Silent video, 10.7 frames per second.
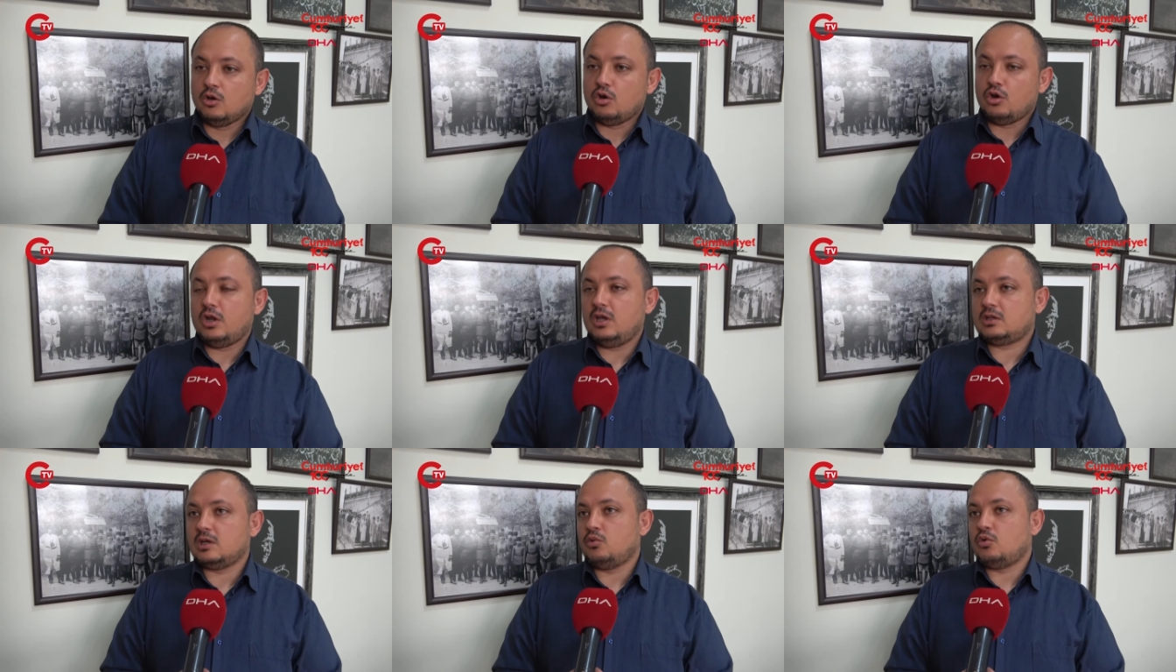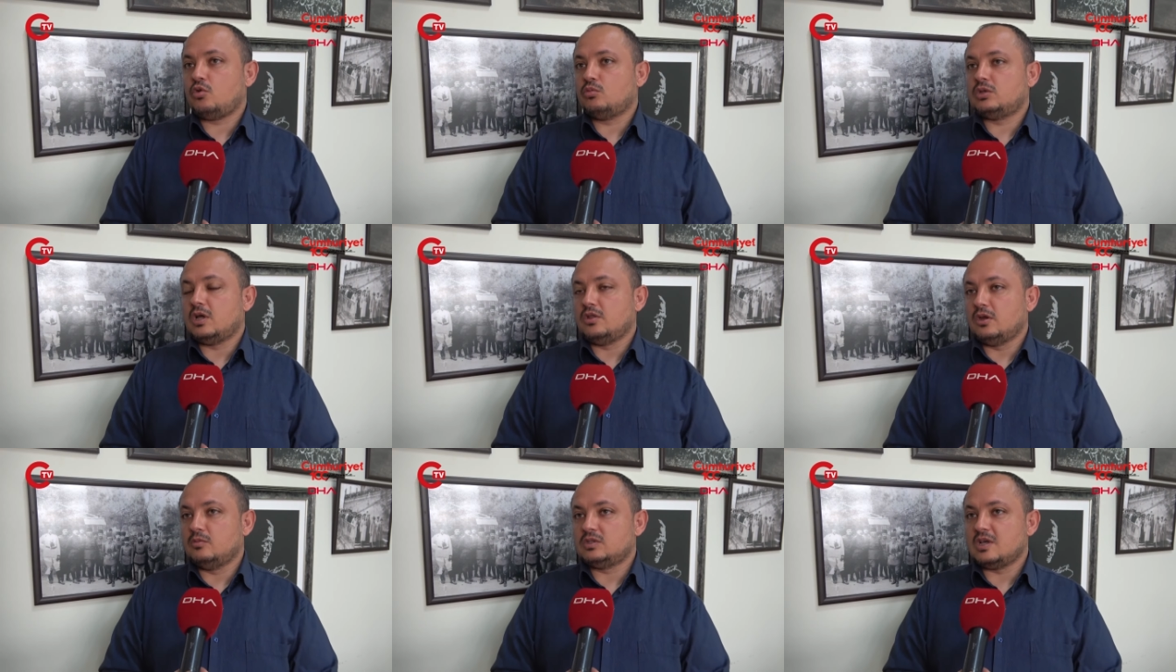Örneğin tabur
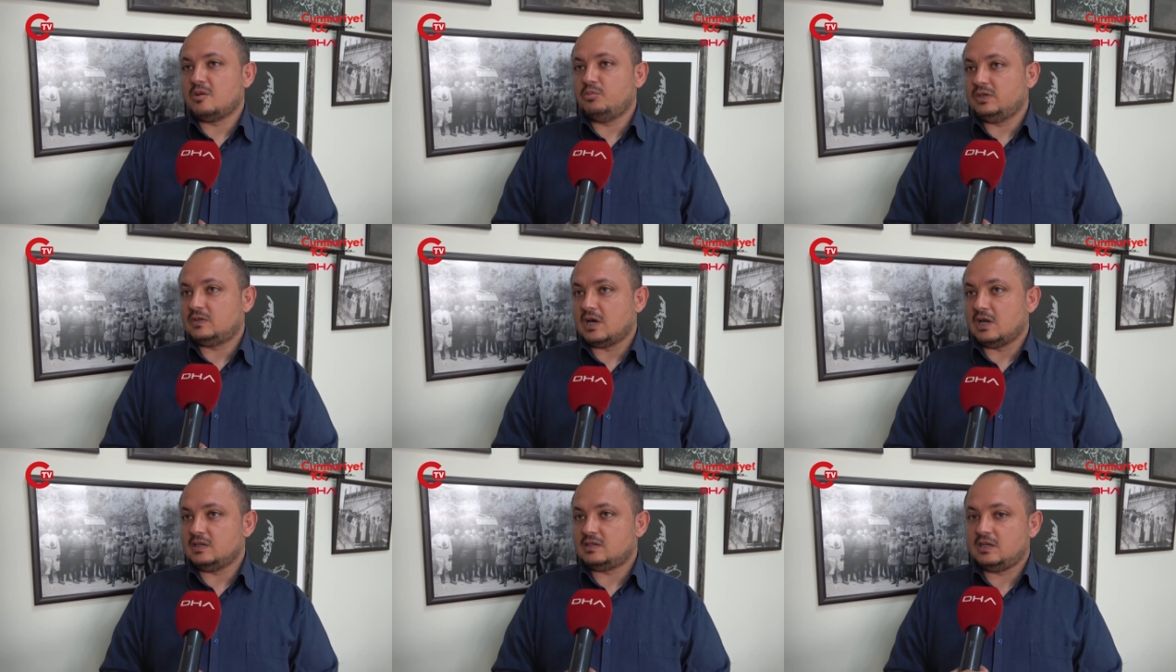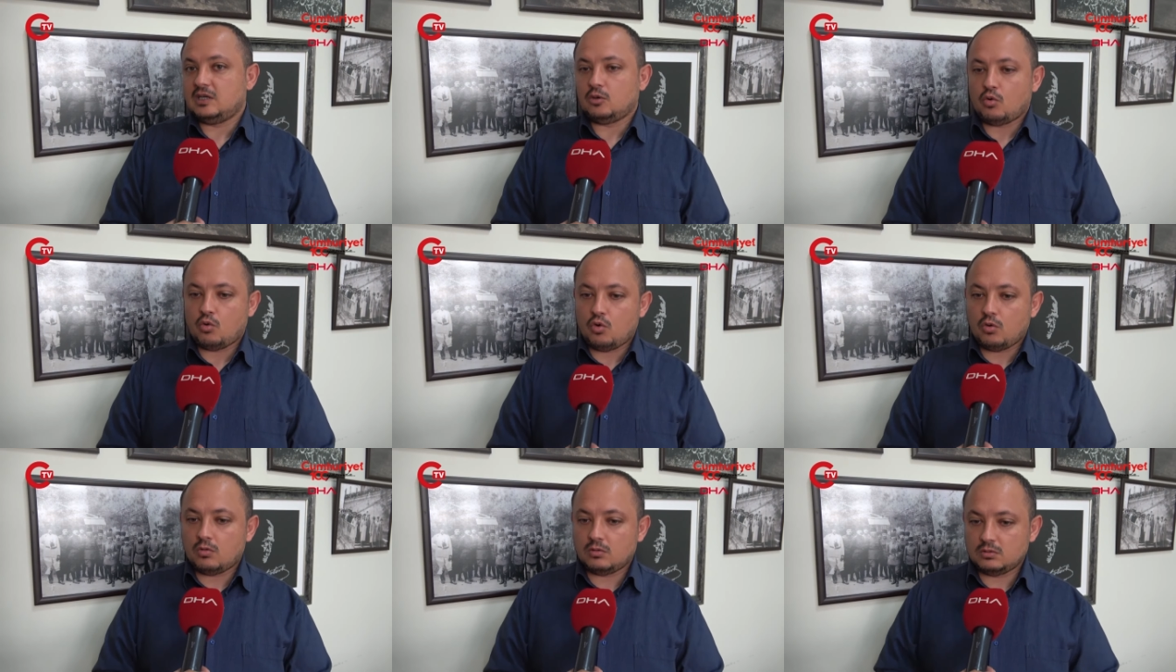komutanlarımızdan bir tanesi
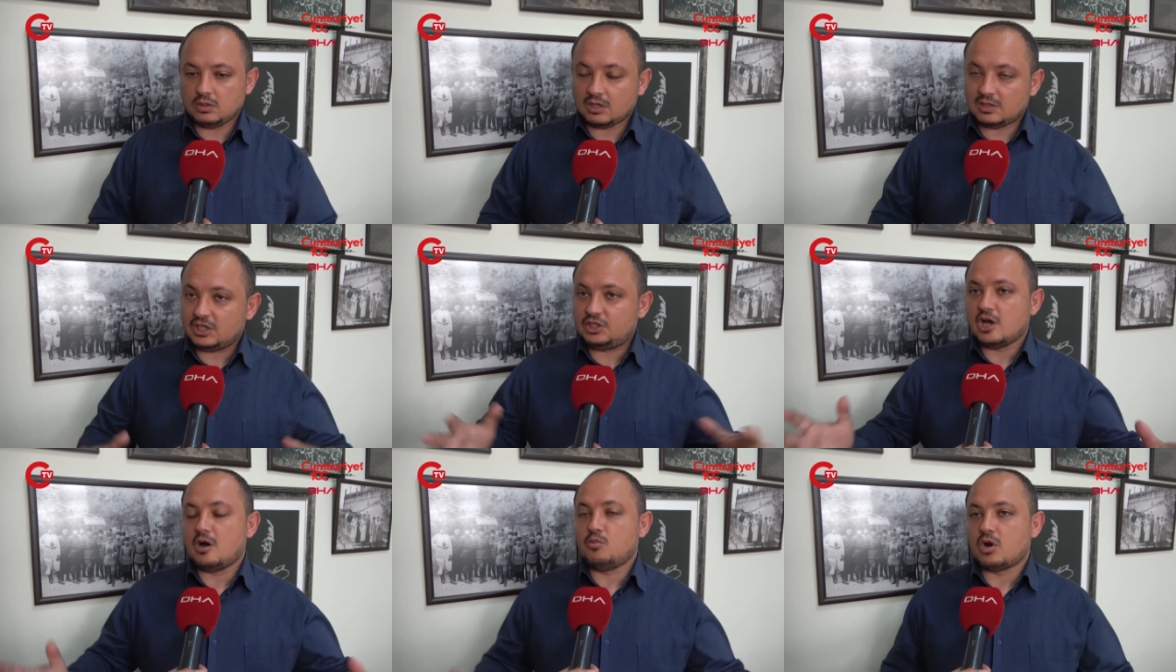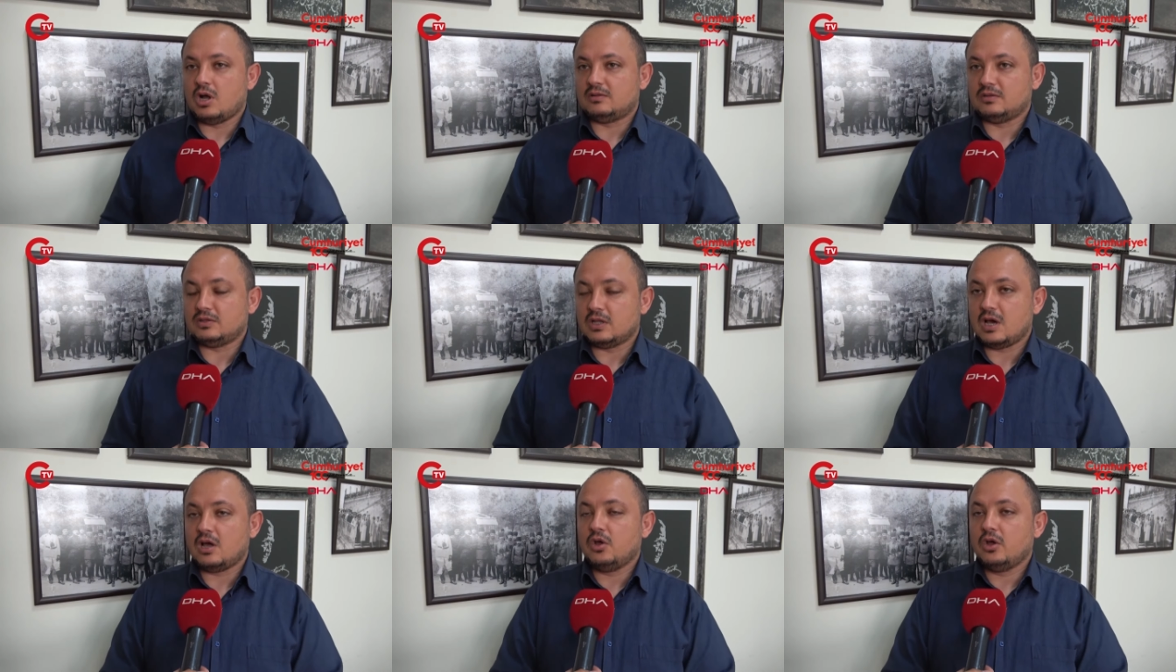o ateş yağmuru
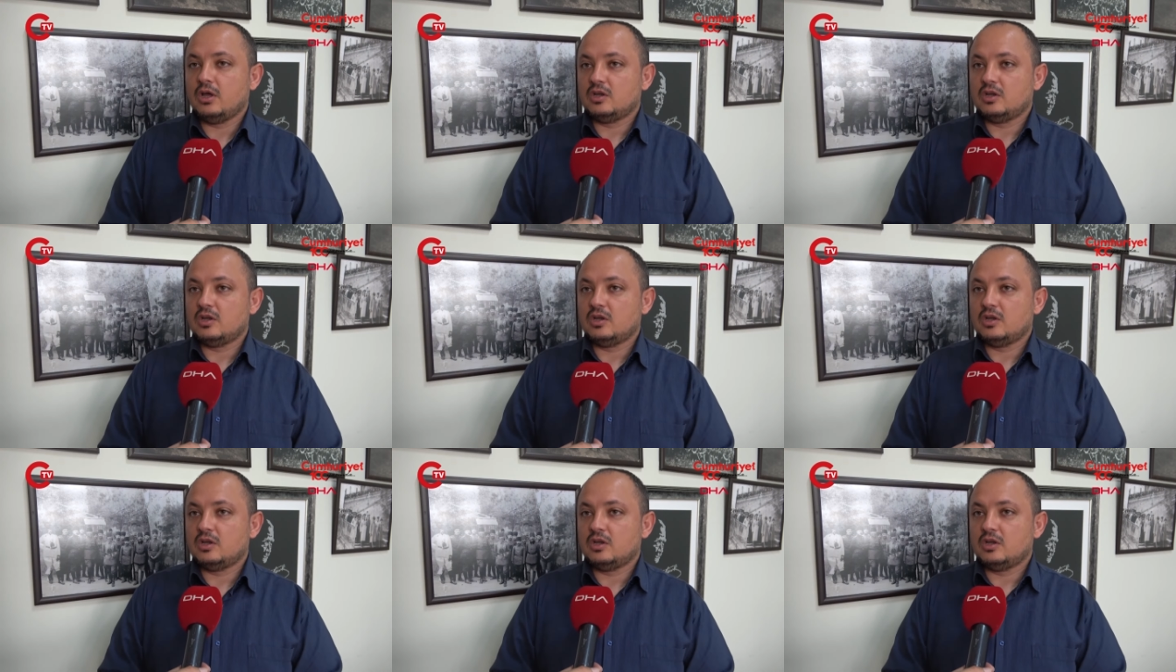altında